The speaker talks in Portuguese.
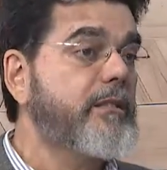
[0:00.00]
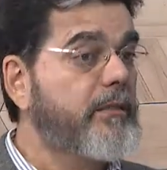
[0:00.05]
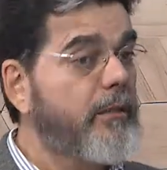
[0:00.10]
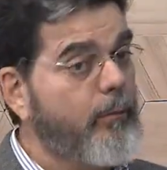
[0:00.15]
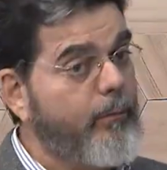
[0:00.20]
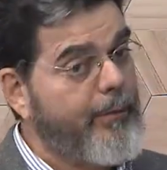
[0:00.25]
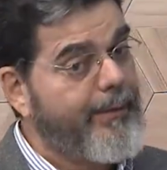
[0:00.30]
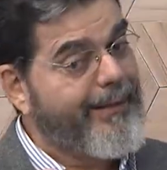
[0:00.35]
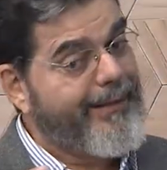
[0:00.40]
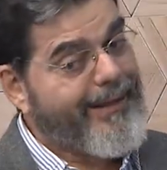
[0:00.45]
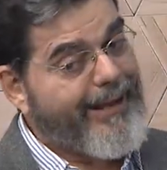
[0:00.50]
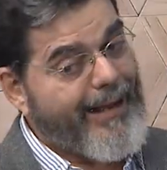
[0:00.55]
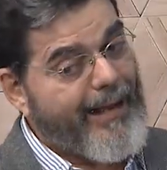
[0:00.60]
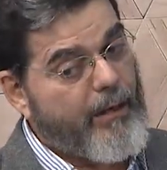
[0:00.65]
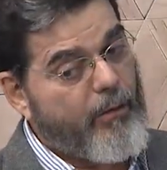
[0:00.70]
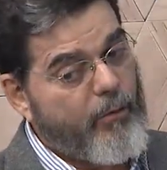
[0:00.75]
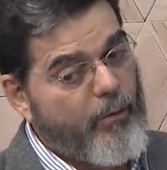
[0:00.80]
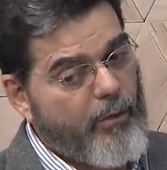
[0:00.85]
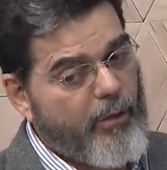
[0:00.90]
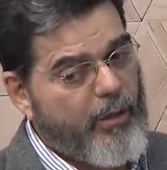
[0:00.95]
Então a
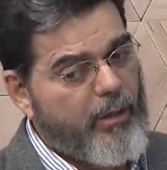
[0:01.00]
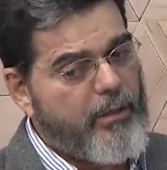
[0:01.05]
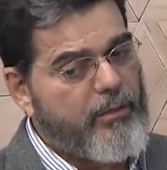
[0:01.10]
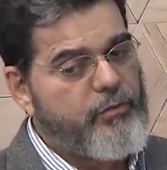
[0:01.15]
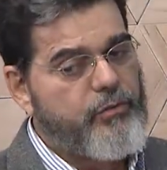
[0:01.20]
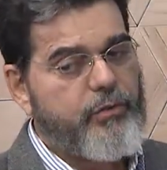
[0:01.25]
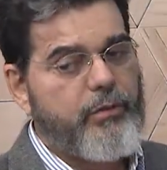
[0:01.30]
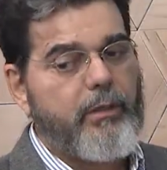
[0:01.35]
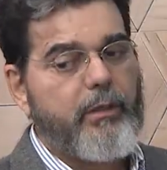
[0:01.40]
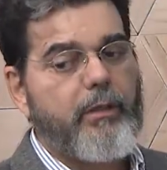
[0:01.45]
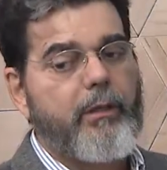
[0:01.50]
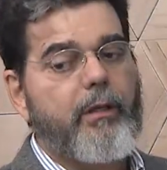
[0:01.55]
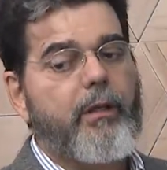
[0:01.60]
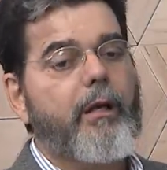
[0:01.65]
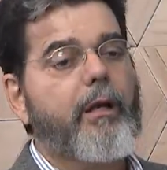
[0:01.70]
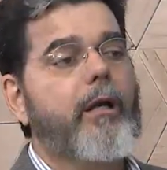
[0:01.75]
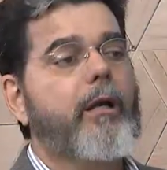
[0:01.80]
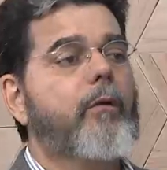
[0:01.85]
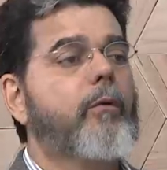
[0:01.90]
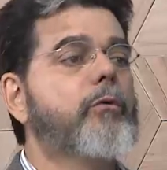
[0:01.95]
nossa
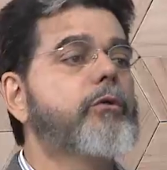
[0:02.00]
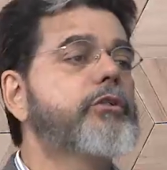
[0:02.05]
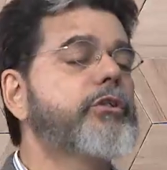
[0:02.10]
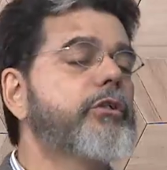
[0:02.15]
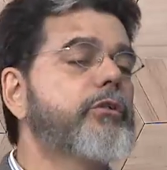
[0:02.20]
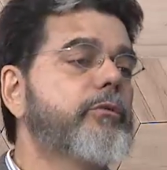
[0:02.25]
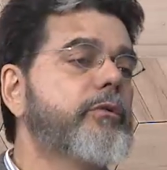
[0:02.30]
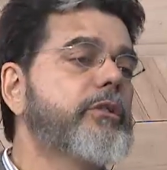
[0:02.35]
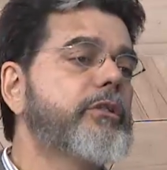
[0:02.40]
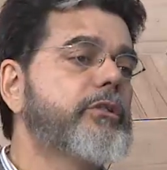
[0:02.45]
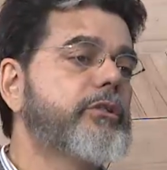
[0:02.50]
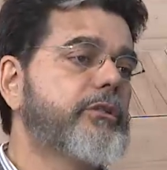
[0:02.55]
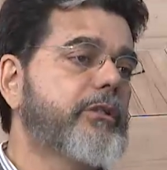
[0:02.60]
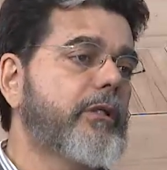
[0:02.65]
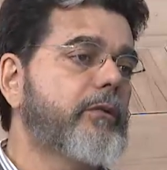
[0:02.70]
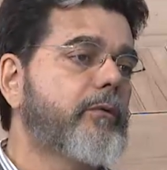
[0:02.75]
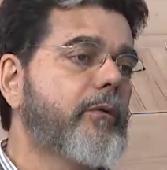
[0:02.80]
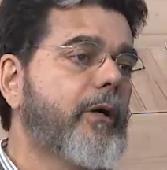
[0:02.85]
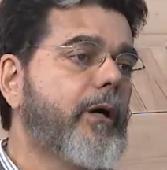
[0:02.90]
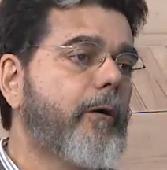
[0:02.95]
constituinte
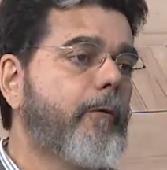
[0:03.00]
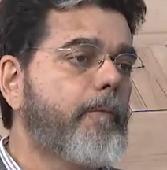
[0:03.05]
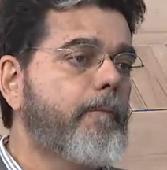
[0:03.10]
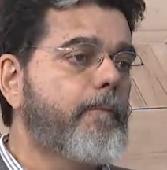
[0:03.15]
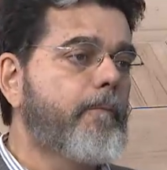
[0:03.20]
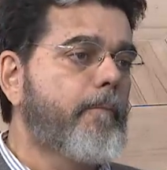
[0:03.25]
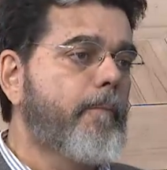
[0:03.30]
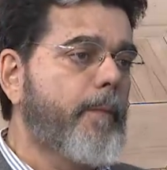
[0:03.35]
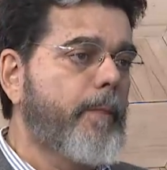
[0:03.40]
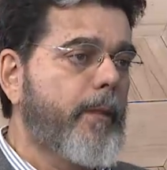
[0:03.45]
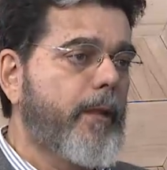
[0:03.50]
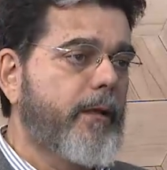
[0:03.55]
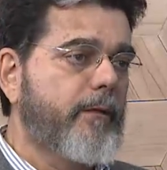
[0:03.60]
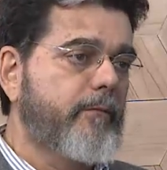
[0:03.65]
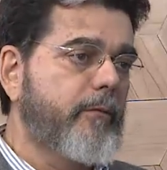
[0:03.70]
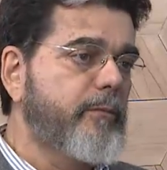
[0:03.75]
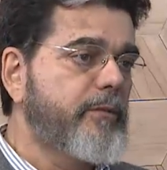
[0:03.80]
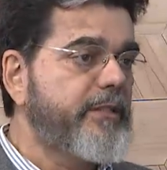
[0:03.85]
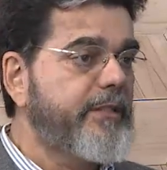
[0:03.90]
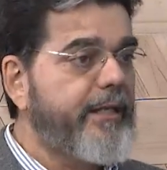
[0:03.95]
estadual,
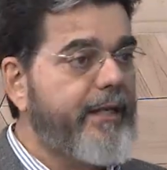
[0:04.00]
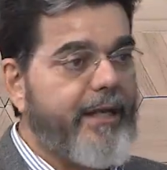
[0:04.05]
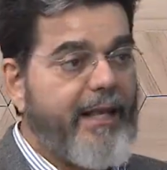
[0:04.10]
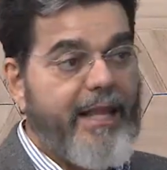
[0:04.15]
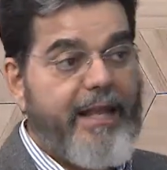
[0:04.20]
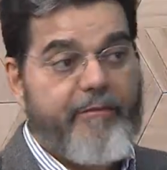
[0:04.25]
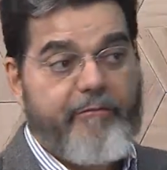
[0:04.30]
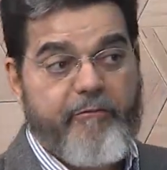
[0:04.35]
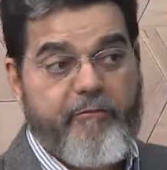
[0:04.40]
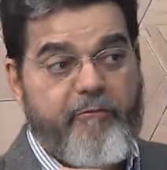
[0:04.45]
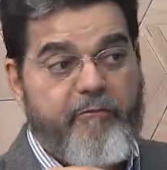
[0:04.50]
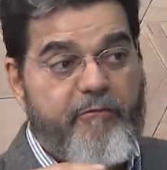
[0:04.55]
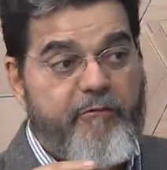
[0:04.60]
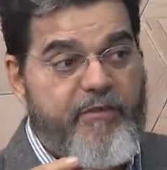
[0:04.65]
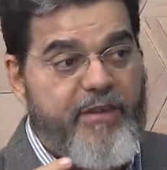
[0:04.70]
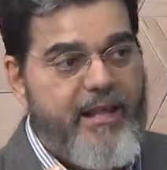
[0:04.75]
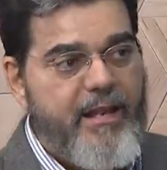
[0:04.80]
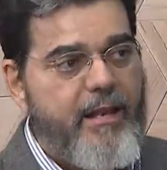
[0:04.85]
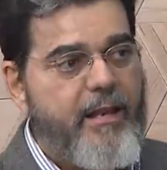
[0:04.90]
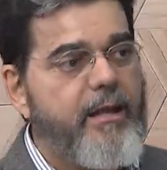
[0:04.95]
vamos dizer, ela é
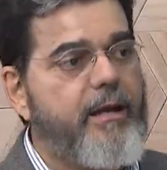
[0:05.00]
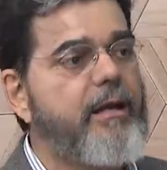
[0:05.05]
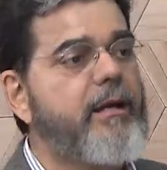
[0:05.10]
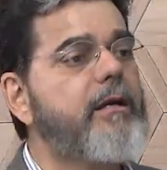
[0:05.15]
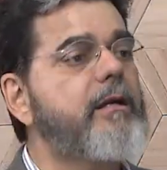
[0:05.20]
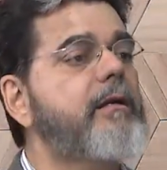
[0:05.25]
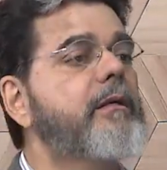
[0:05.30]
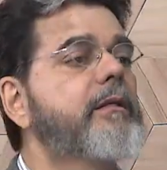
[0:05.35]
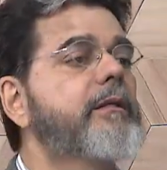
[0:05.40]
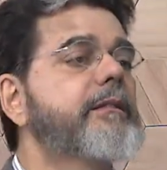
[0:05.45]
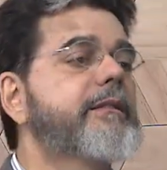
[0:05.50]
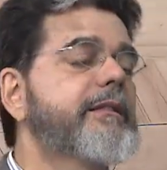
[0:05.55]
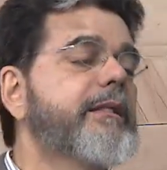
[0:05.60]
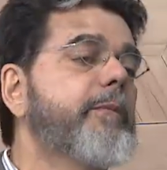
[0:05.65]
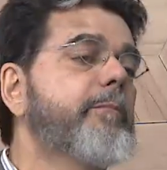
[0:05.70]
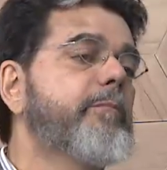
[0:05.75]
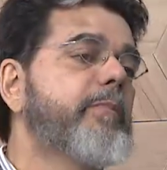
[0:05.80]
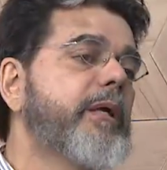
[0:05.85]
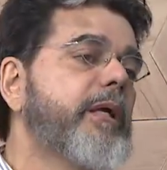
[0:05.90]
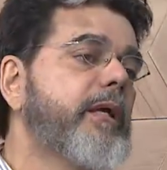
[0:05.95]
filha
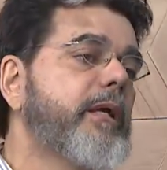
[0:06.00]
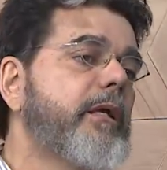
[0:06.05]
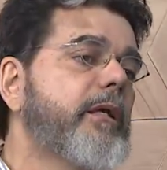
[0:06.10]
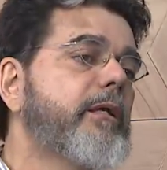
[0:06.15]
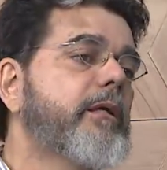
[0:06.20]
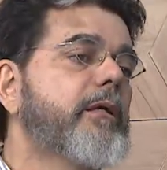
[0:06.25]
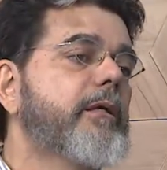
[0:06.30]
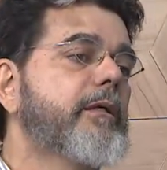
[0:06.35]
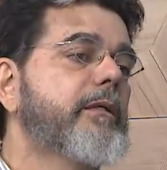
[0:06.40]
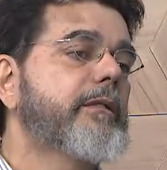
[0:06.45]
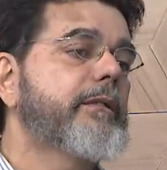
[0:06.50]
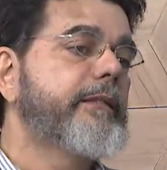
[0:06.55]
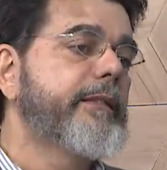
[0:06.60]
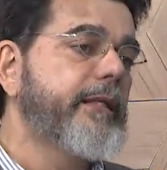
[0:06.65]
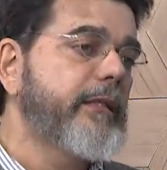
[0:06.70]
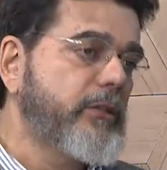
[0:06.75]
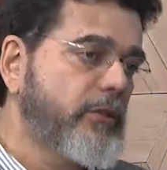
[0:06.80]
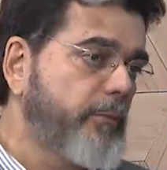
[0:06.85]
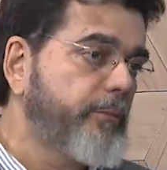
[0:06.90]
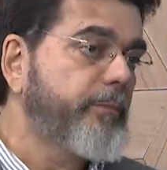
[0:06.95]
também
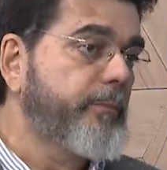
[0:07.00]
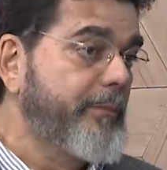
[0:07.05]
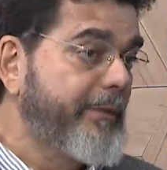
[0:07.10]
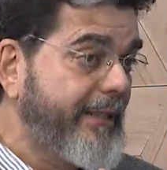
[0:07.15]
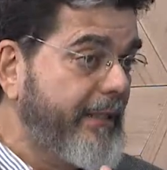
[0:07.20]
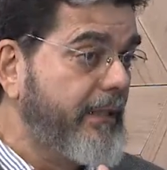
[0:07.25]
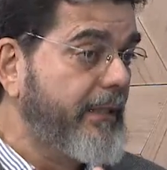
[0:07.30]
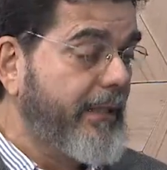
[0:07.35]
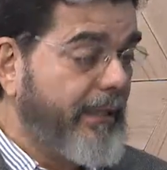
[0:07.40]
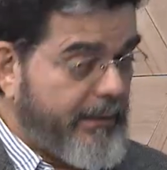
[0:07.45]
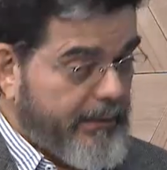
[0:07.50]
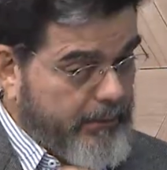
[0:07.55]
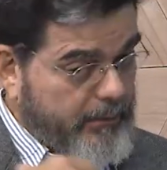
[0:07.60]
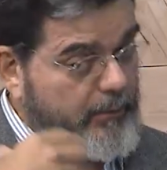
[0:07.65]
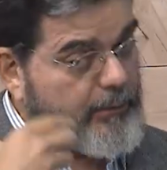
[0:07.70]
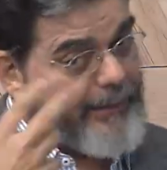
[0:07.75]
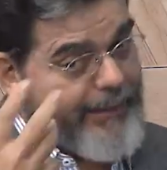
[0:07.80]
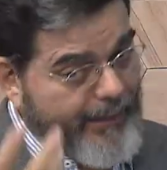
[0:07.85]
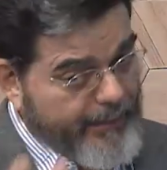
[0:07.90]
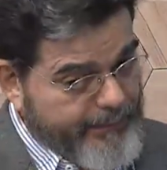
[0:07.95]
desse, de,
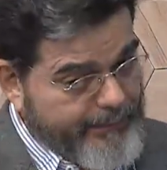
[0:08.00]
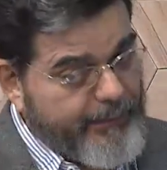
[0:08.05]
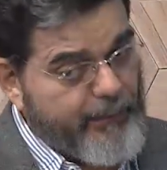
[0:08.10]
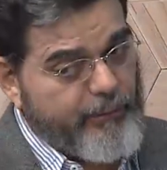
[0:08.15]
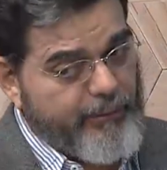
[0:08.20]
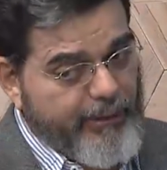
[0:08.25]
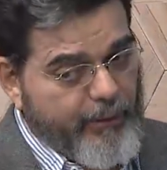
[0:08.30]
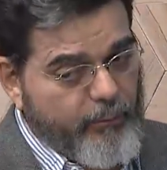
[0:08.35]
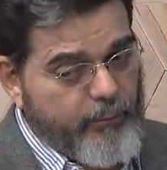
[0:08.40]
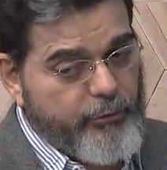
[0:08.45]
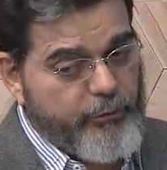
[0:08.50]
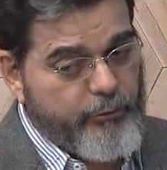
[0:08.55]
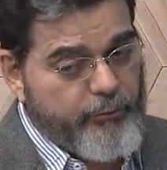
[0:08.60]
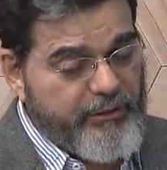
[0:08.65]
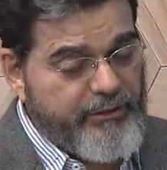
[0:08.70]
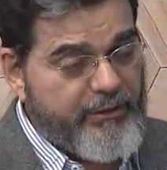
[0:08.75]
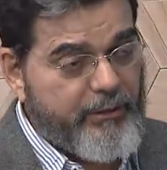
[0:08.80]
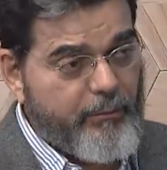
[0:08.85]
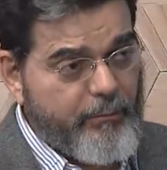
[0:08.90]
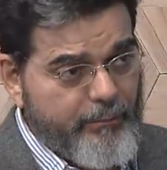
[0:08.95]
da, tanto da
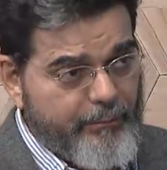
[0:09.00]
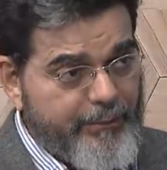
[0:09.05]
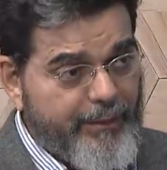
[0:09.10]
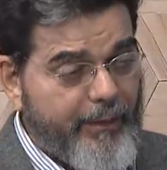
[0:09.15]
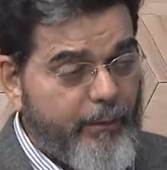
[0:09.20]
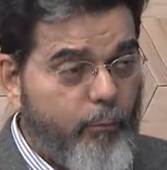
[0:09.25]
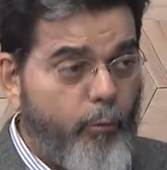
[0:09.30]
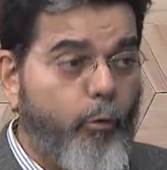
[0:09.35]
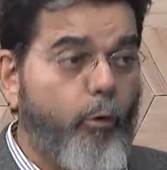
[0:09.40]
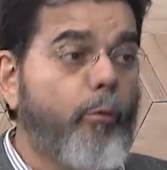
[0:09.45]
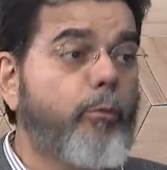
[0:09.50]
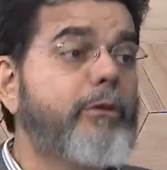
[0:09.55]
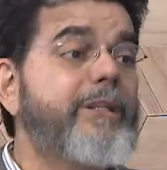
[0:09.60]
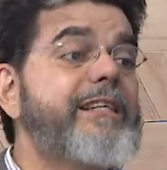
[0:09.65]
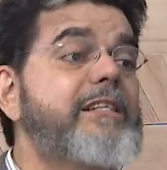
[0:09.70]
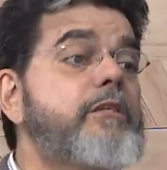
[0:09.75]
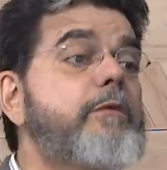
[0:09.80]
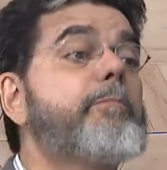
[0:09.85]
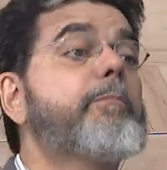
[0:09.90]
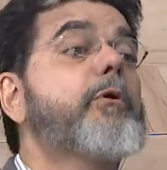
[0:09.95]
Constituição, né, como
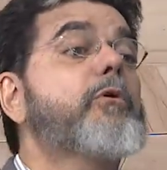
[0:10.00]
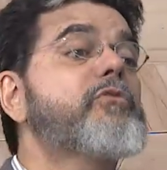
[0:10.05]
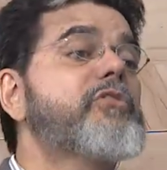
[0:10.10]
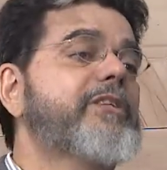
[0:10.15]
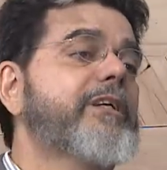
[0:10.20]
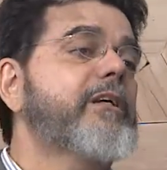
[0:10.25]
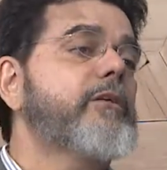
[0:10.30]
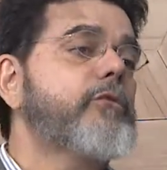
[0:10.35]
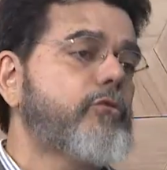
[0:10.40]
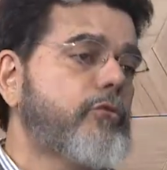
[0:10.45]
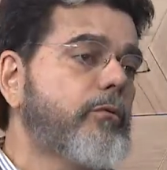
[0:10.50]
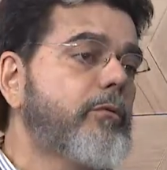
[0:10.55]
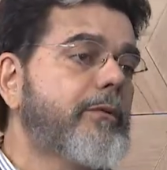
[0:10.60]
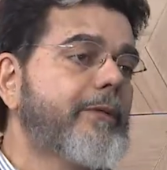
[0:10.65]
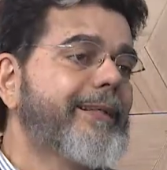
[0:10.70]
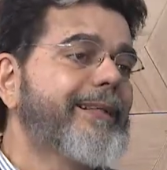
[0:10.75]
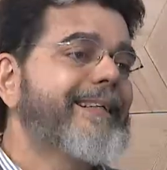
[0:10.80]
desse processo